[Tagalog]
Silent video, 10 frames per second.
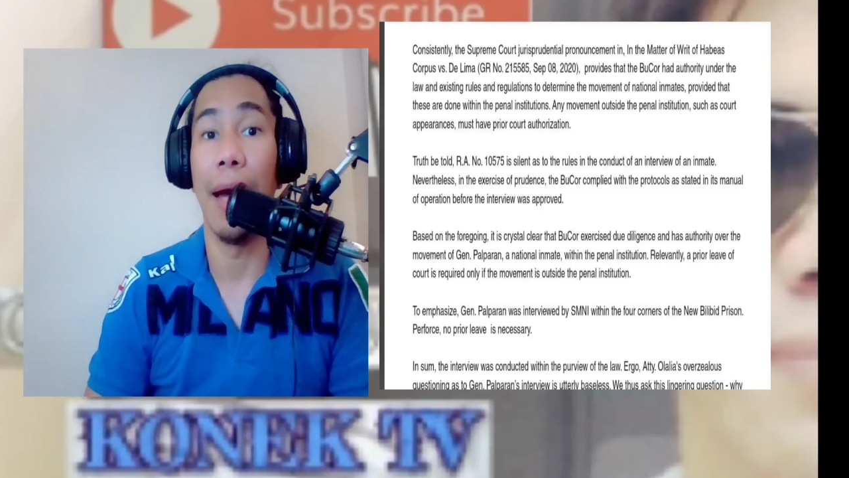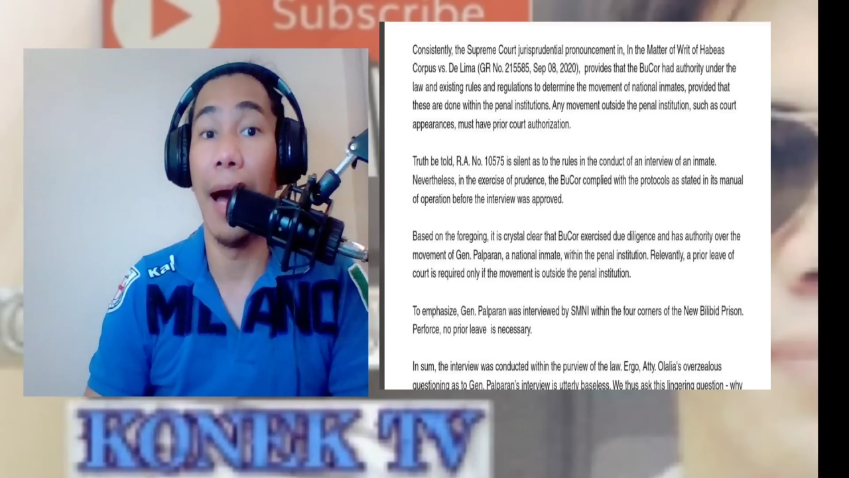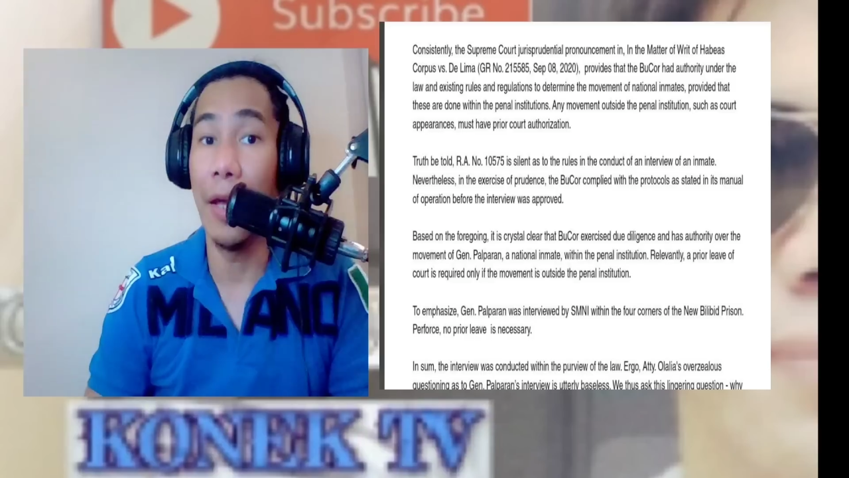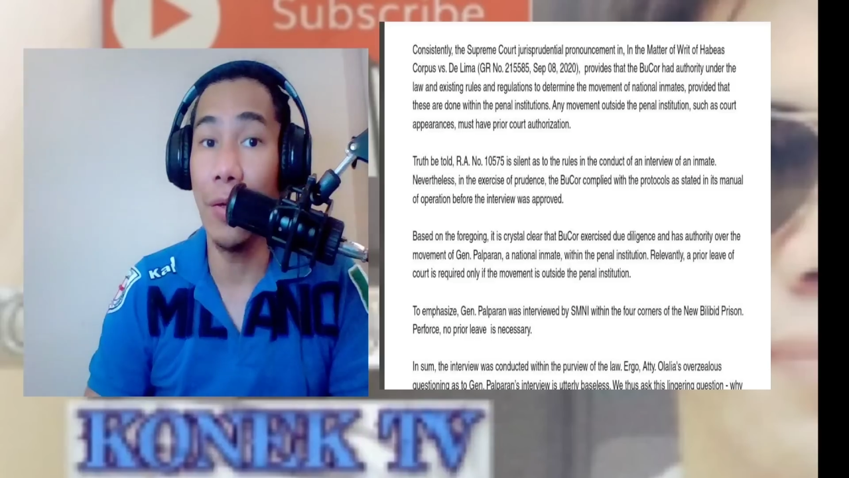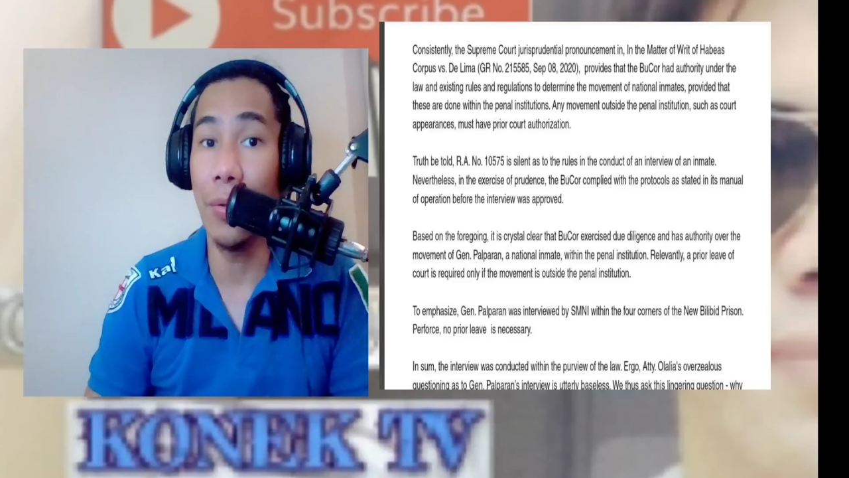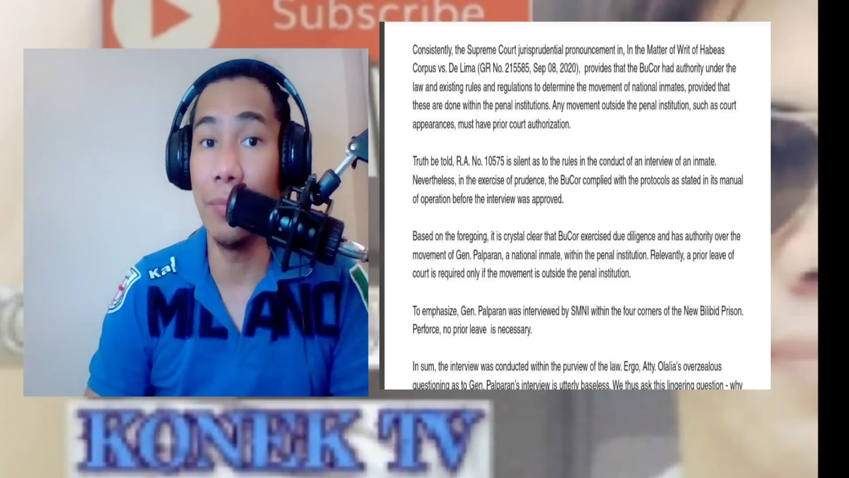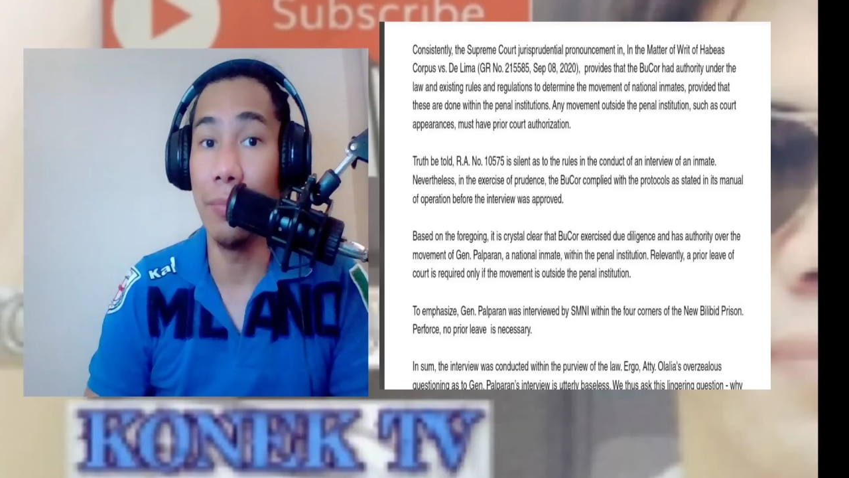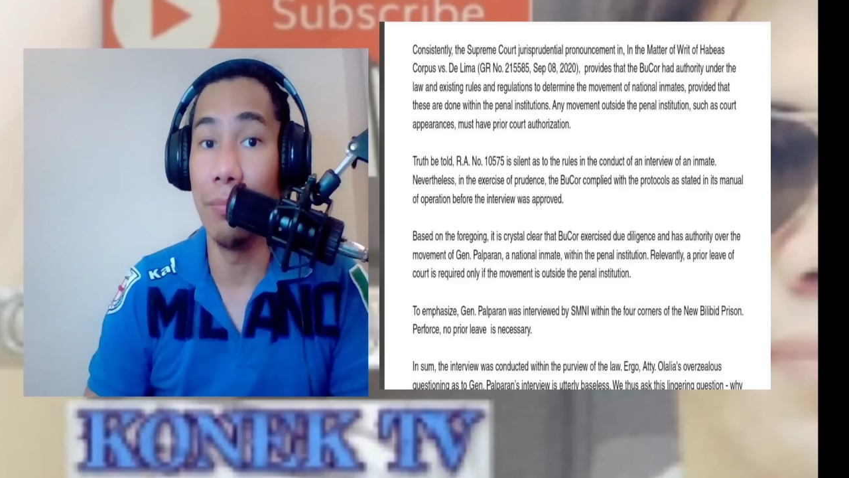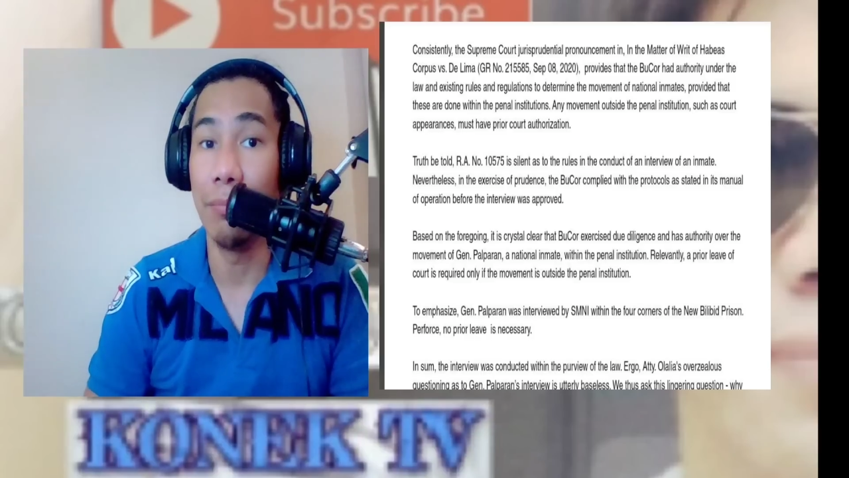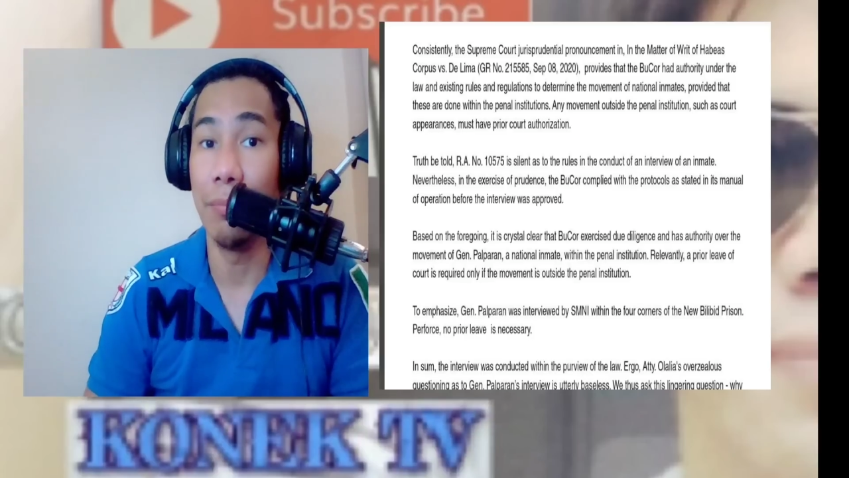ayon
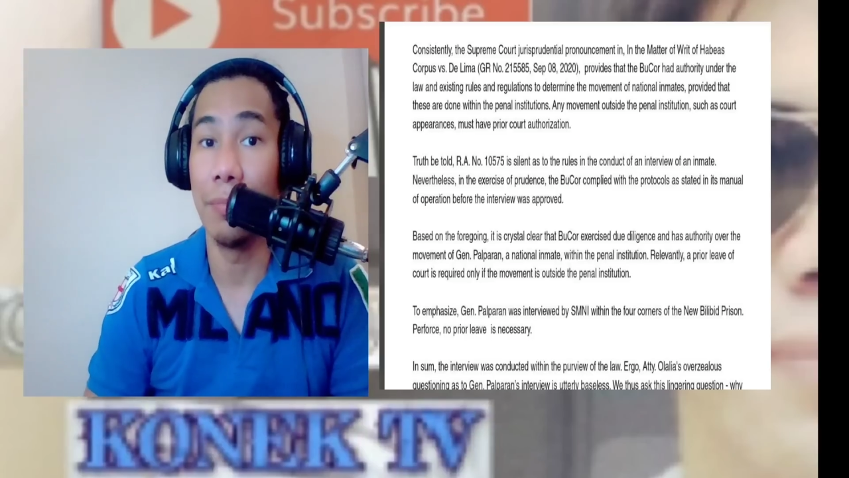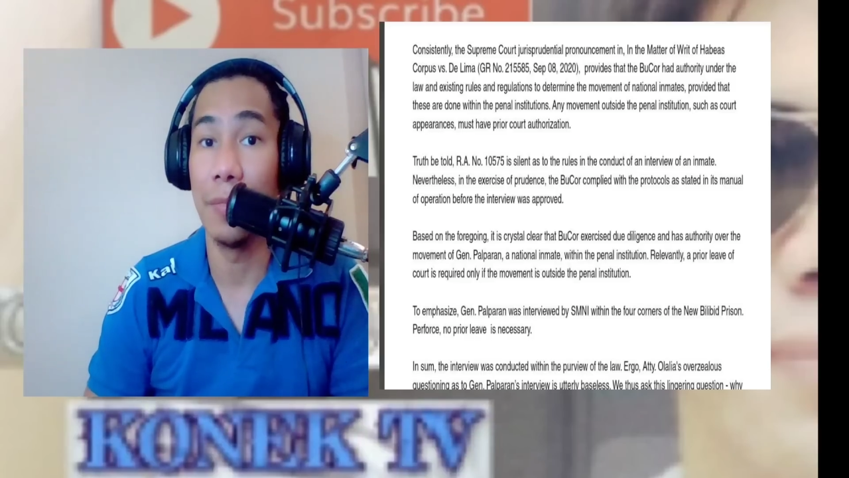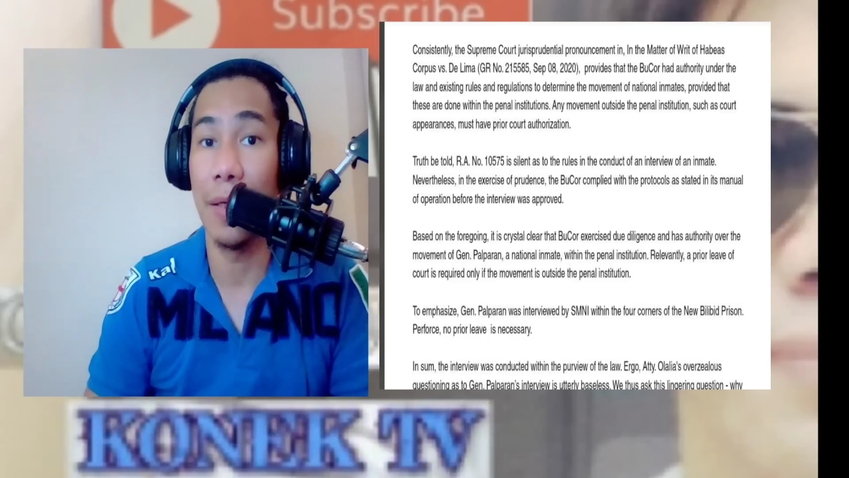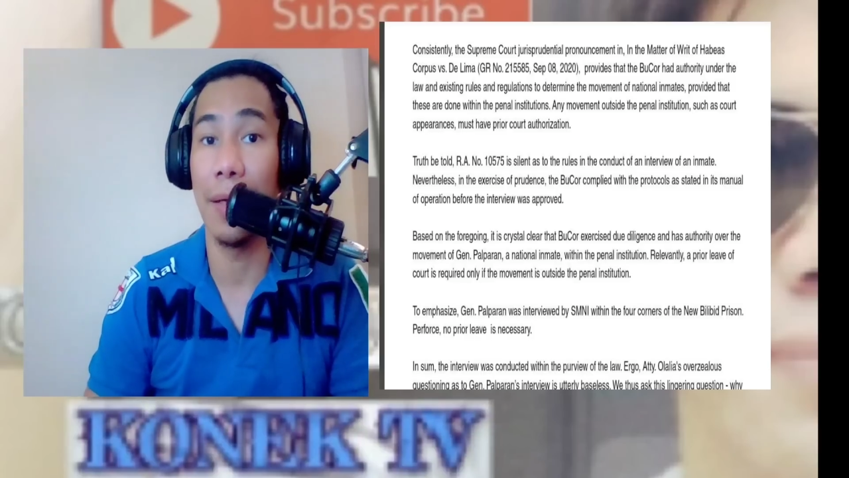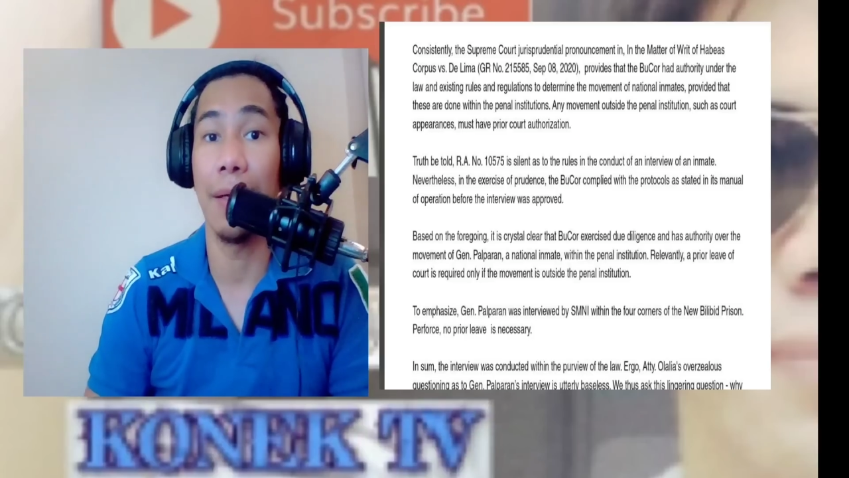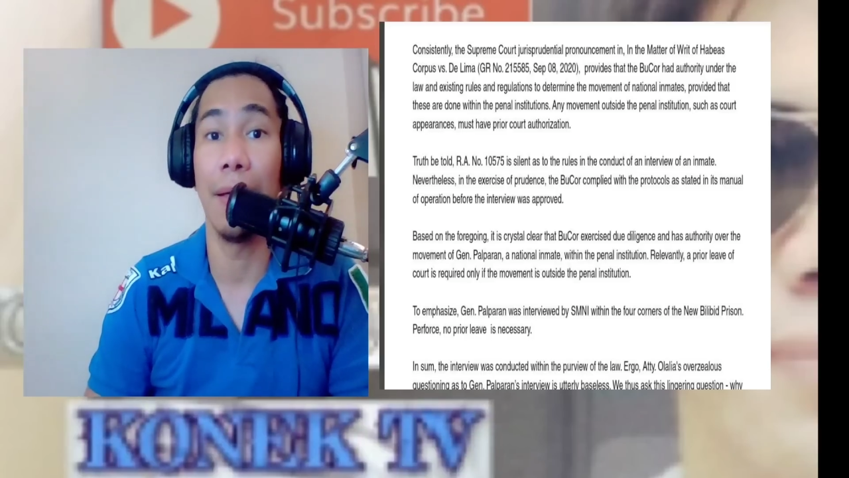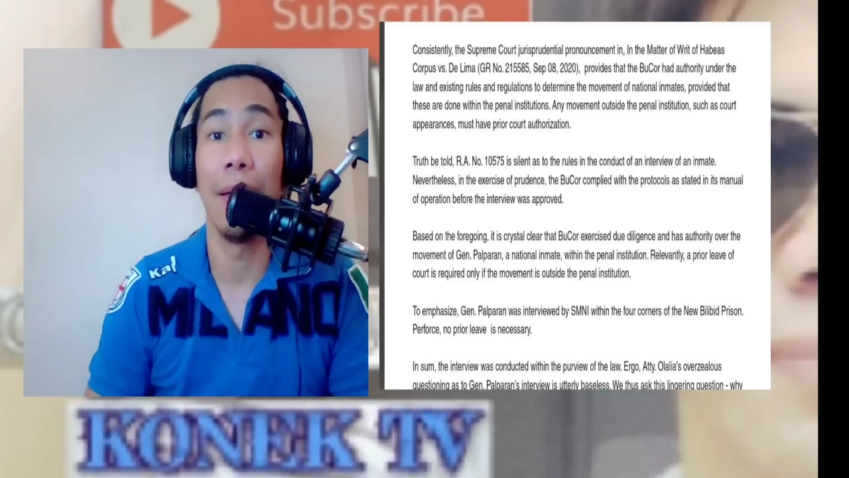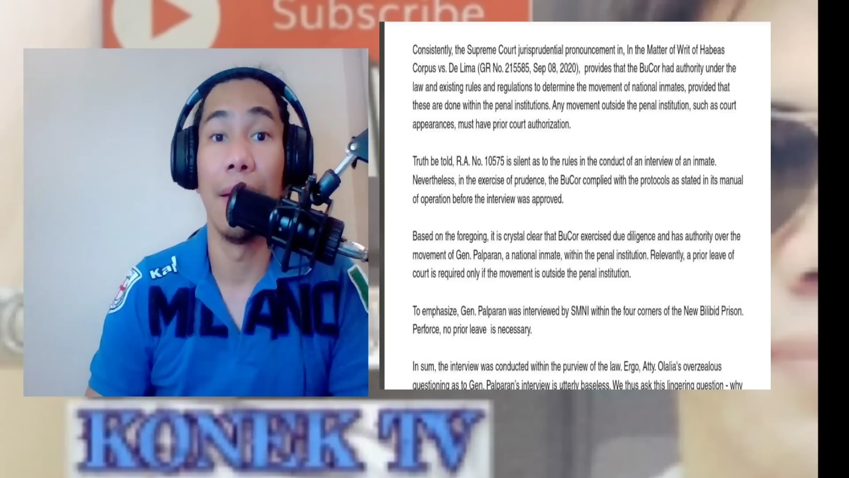ah,